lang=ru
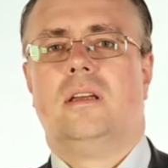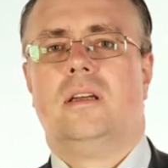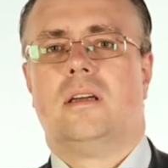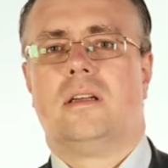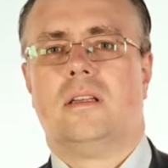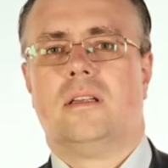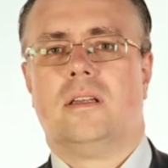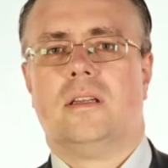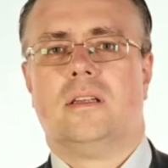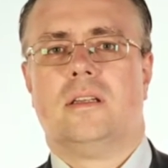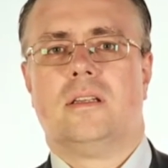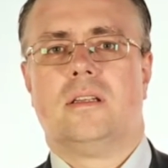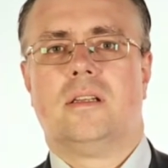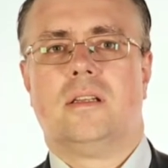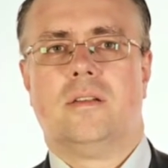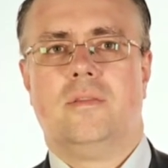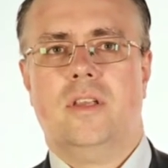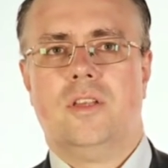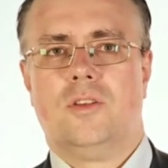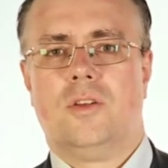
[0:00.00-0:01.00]
рынка
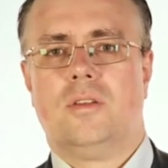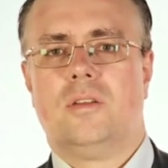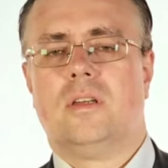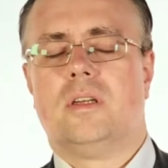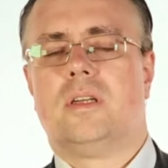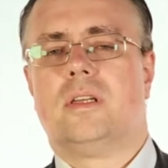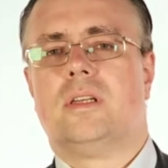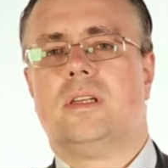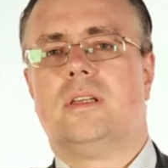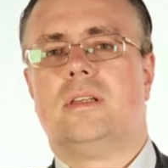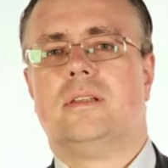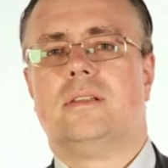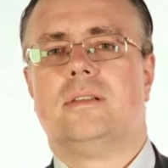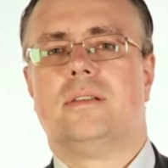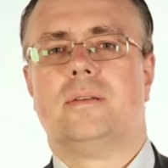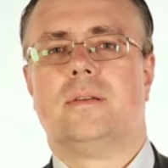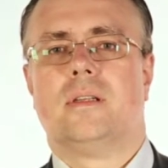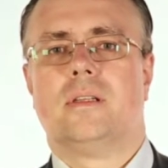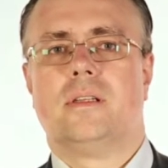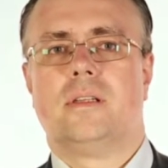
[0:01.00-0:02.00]
венчурных
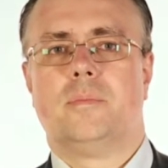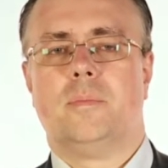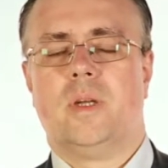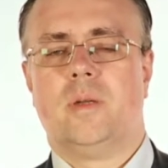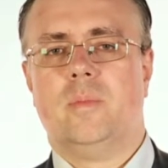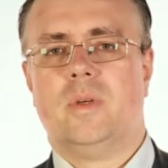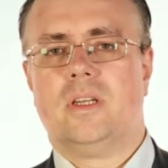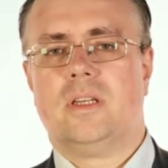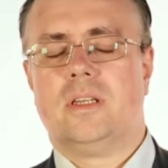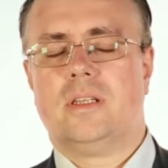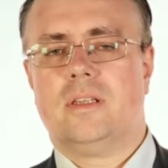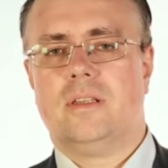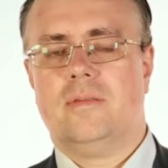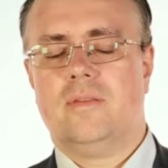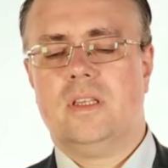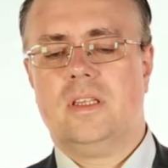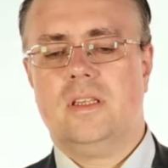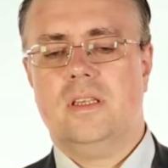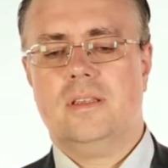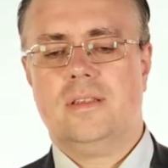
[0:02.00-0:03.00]
и прямых
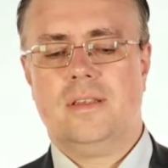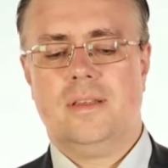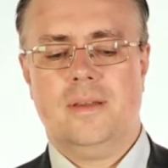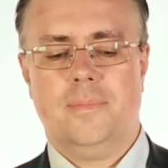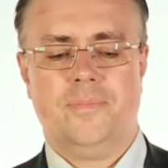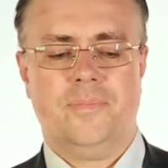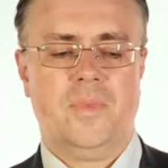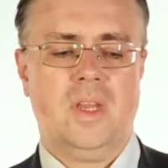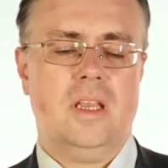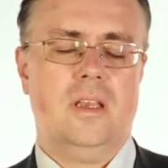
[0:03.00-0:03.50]
инвестиций.